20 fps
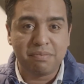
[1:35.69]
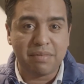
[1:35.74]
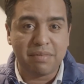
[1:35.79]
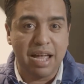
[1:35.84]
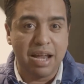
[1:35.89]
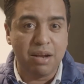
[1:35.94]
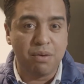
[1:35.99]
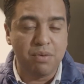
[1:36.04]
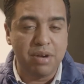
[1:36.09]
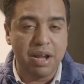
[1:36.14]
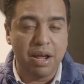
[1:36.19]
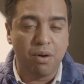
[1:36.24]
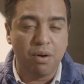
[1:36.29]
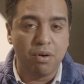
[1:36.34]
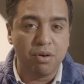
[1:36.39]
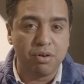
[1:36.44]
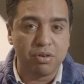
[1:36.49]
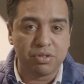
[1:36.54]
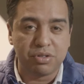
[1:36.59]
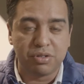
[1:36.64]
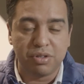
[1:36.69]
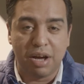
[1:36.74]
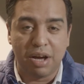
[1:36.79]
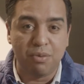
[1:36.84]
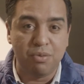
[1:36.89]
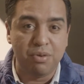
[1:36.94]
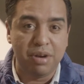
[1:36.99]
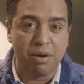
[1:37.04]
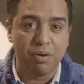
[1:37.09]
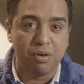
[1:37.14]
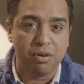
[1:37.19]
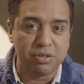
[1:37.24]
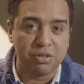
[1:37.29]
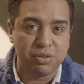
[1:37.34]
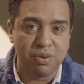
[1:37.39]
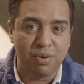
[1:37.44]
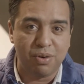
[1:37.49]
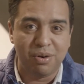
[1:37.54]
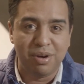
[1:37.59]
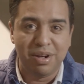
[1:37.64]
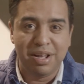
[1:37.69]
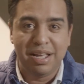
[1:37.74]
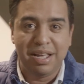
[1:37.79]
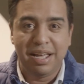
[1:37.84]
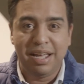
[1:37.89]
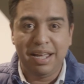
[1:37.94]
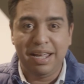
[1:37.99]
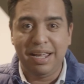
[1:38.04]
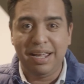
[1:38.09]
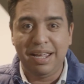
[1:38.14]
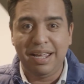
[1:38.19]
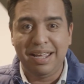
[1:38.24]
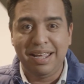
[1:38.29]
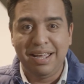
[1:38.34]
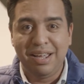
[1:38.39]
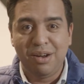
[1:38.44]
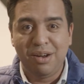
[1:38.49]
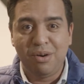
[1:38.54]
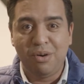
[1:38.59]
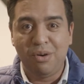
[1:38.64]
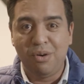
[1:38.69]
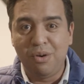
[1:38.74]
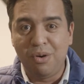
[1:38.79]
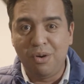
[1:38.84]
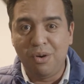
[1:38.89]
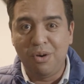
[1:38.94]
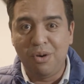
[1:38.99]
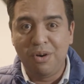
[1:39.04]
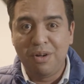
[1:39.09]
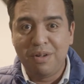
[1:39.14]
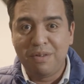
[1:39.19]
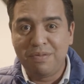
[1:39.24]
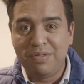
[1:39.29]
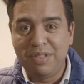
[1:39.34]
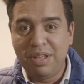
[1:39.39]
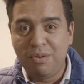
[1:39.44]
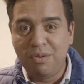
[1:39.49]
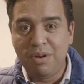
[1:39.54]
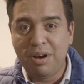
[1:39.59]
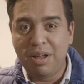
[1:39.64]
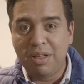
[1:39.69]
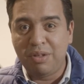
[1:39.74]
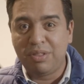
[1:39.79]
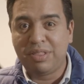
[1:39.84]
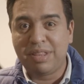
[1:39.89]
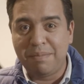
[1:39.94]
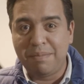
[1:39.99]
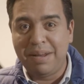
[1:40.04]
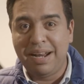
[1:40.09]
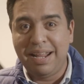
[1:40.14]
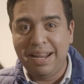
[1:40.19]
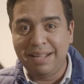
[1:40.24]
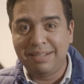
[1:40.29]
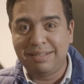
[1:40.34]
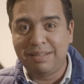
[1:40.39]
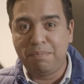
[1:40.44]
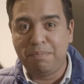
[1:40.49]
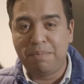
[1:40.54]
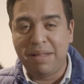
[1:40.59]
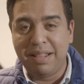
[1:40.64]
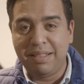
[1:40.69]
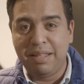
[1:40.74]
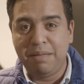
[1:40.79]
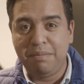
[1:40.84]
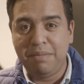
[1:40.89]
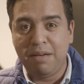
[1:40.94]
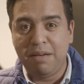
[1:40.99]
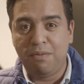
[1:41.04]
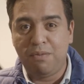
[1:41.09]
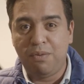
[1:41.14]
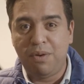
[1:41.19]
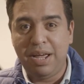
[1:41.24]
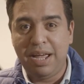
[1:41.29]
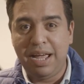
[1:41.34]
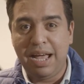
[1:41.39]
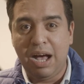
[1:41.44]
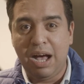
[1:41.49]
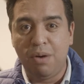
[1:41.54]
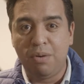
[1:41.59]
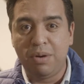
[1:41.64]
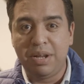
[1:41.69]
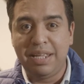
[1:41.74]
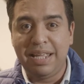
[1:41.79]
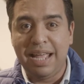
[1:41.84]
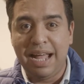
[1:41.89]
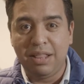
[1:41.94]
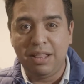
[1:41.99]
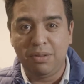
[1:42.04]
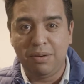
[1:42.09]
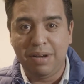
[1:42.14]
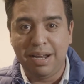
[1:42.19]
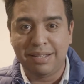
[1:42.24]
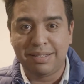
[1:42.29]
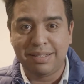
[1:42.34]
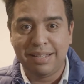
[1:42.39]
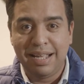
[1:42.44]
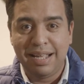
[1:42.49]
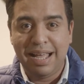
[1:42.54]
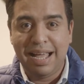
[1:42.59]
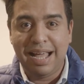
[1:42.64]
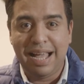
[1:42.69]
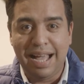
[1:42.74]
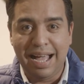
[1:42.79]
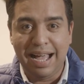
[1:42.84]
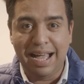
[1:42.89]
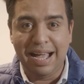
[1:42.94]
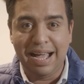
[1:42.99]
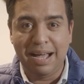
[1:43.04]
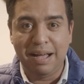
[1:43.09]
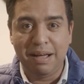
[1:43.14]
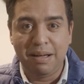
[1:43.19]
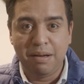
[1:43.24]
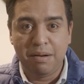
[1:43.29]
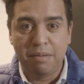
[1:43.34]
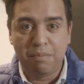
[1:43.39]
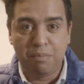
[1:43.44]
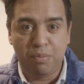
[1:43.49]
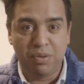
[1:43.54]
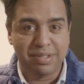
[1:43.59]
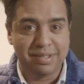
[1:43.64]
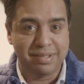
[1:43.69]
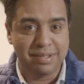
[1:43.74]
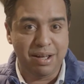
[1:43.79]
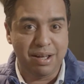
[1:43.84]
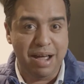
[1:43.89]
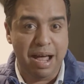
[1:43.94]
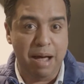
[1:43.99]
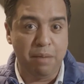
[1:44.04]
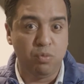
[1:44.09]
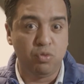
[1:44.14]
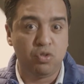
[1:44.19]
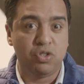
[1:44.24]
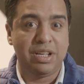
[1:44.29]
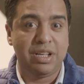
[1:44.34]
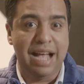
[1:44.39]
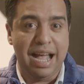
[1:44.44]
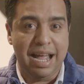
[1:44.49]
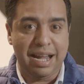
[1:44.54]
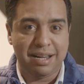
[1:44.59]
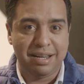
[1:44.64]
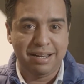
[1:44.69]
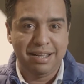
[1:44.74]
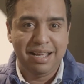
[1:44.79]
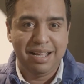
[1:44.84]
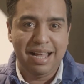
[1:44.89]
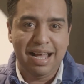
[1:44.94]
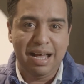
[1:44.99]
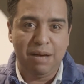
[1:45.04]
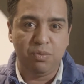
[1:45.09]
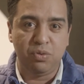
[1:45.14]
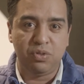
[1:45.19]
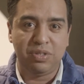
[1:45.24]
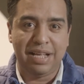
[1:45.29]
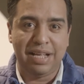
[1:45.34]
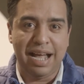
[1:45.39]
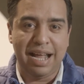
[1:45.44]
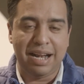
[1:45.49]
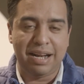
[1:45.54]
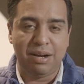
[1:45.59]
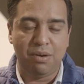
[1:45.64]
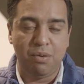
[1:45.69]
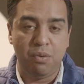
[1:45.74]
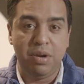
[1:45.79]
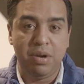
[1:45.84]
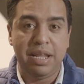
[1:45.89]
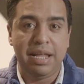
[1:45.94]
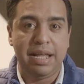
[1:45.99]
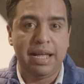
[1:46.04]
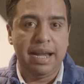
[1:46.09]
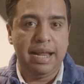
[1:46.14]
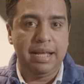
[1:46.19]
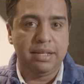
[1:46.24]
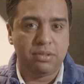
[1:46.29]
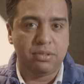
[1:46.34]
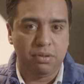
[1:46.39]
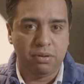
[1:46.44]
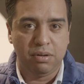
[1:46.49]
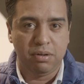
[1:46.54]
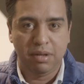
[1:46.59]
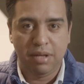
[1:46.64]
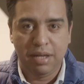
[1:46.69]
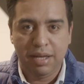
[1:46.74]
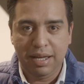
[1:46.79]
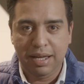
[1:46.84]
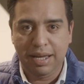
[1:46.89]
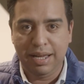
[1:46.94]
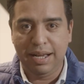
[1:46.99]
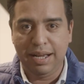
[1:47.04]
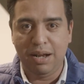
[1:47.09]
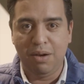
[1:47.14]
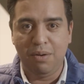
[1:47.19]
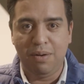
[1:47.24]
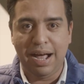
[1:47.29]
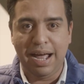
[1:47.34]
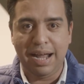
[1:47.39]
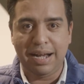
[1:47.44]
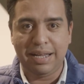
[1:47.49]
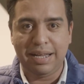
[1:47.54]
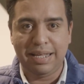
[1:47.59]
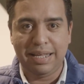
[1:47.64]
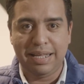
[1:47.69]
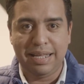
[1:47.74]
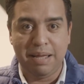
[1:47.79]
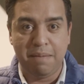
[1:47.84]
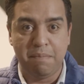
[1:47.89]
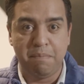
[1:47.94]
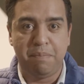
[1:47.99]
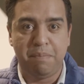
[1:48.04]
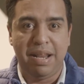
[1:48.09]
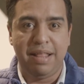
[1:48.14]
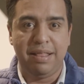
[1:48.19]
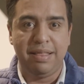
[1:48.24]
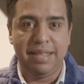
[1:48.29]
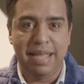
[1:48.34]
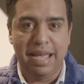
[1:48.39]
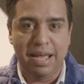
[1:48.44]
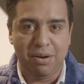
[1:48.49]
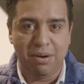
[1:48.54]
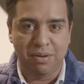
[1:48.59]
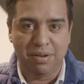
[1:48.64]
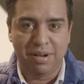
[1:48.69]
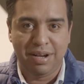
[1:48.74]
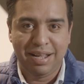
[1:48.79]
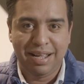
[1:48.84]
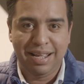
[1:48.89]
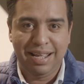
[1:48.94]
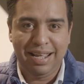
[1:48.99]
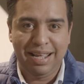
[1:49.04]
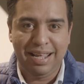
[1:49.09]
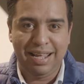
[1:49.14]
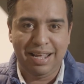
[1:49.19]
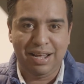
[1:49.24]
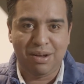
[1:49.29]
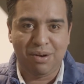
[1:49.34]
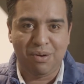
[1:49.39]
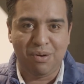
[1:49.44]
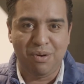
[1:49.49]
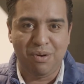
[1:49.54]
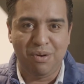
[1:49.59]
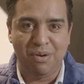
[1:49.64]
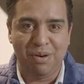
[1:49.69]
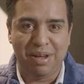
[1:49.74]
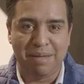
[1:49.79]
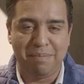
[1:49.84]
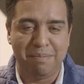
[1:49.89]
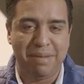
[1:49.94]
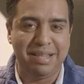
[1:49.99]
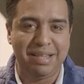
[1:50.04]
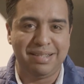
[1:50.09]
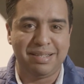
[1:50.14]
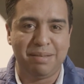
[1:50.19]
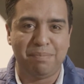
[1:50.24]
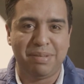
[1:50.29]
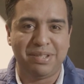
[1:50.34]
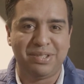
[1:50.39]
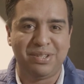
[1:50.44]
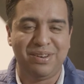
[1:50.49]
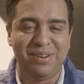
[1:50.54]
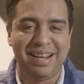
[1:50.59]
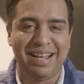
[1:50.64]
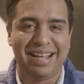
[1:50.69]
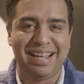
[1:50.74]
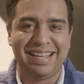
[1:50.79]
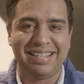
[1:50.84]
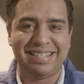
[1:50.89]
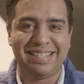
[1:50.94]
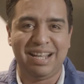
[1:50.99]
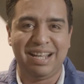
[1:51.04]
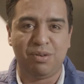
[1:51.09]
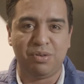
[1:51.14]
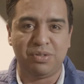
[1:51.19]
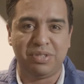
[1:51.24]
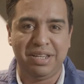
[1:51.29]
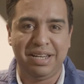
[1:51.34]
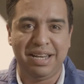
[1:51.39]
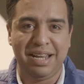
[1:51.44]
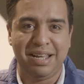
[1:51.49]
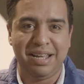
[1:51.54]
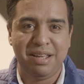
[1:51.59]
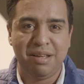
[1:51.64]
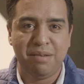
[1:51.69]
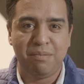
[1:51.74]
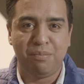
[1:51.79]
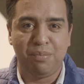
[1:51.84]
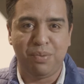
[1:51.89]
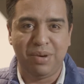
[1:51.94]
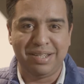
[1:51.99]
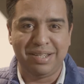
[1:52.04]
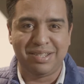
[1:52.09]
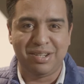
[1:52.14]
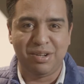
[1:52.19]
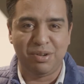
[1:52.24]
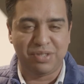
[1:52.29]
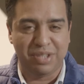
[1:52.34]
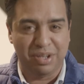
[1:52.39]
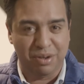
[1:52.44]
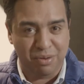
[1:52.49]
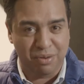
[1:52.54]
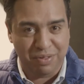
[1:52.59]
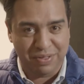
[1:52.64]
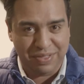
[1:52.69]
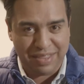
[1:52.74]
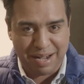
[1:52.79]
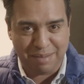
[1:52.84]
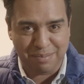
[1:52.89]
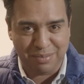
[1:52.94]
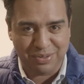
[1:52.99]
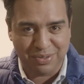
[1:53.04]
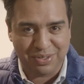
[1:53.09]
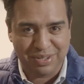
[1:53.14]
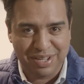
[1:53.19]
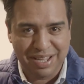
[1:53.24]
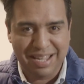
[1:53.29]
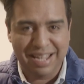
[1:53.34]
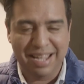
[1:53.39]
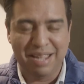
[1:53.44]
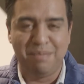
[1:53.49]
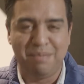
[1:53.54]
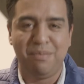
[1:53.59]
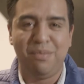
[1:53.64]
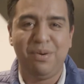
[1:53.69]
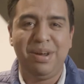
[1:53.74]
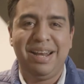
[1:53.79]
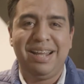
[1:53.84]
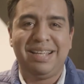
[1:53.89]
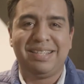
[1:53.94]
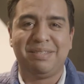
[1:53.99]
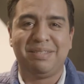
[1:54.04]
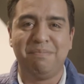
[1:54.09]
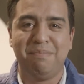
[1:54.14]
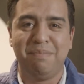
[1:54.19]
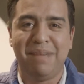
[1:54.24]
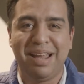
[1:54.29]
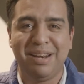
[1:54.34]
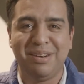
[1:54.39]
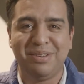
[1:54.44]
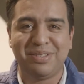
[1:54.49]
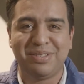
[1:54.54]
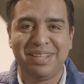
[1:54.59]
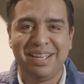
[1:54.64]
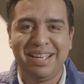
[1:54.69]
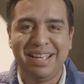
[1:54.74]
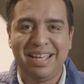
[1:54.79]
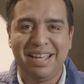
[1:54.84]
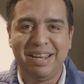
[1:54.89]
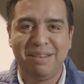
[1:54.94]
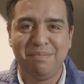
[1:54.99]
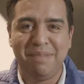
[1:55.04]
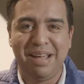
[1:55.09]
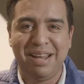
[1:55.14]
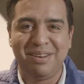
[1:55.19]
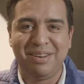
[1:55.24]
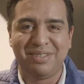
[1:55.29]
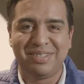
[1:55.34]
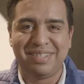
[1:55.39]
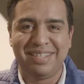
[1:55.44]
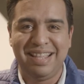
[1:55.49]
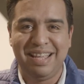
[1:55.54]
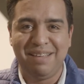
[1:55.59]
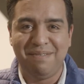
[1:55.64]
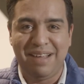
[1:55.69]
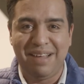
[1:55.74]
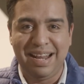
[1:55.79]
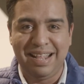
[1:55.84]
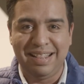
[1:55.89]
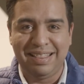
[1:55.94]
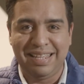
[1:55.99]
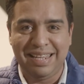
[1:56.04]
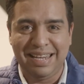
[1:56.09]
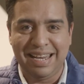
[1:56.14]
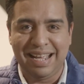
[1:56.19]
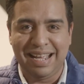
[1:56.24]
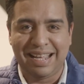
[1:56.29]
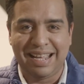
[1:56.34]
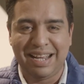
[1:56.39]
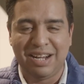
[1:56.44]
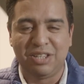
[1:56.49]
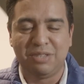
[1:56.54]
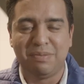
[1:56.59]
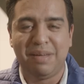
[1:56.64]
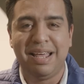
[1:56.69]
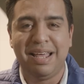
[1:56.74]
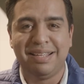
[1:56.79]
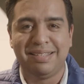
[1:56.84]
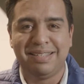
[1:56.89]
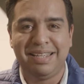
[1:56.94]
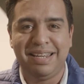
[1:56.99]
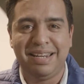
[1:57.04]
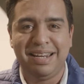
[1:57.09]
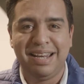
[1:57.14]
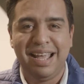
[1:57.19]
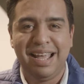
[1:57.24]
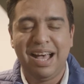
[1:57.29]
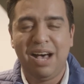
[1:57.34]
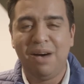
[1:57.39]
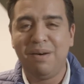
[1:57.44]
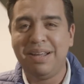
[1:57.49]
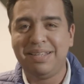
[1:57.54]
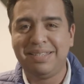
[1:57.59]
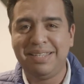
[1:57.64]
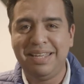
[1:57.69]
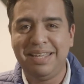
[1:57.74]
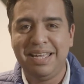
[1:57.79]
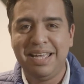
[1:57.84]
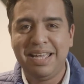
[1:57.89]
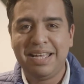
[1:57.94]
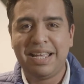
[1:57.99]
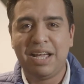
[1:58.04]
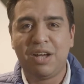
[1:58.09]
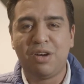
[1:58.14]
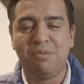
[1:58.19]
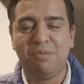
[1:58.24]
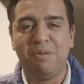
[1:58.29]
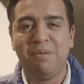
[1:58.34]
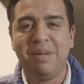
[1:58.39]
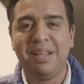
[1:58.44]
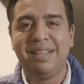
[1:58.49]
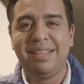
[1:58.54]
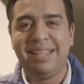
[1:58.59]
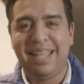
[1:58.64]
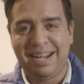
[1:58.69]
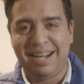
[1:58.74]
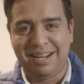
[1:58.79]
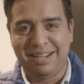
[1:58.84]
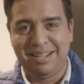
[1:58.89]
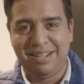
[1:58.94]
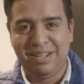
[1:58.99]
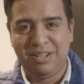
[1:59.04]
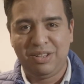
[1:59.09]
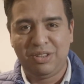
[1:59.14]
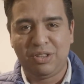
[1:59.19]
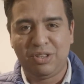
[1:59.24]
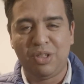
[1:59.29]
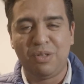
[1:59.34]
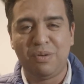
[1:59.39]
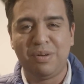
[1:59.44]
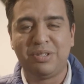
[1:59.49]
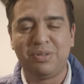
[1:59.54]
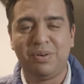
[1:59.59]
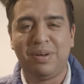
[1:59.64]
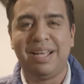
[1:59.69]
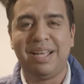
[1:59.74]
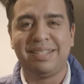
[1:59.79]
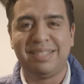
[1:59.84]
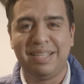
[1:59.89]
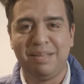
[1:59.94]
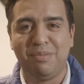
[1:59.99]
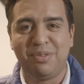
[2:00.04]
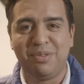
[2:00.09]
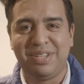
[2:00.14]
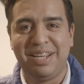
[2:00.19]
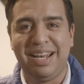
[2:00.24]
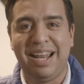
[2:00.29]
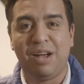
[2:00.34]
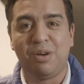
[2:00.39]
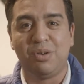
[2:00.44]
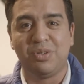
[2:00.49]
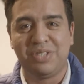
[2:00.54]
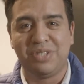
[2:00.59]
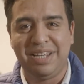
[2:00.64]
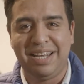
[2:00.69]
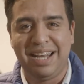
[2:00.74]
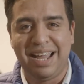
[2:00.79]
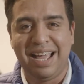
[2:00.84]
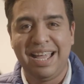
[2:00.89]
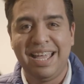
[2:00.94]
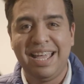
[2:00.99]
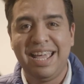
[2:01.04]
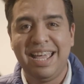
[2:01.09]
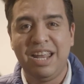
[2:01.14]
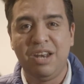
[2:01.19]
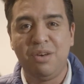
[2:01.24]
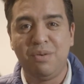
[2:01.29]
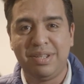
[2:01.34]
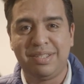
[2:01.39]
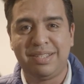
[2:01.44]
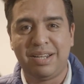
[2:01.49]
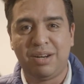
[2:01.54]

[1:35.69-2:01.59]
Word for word: algún negocio, algún negocio eh, o de una u otra manera esta pandemia fue ahorillándolas a pues a buscar, a buscar un ingreso en el hogar y emprendieron eh, con lo que más les apasiona, que es la cocina, pues nos encontramos en buenas manos, en manos de Valentina, que nos va a decir ahora sí que cómo vender todo eso que hacemos en la cocina, en nuestra